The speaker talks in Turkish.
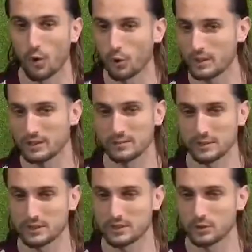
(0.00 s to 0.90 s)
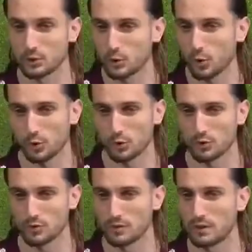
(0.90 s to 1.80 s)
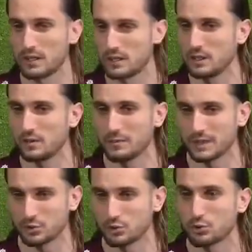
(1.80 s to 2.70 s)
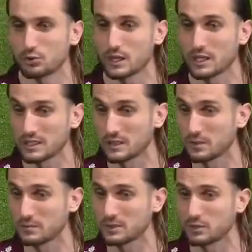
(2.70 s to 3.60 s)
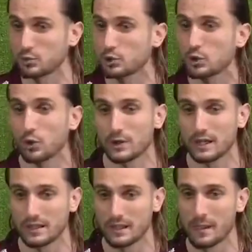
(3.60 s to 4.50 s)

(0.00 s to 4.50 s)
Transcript: Oynadığımız şu oyun iki maçı üst üste kazanmamız bu skorlar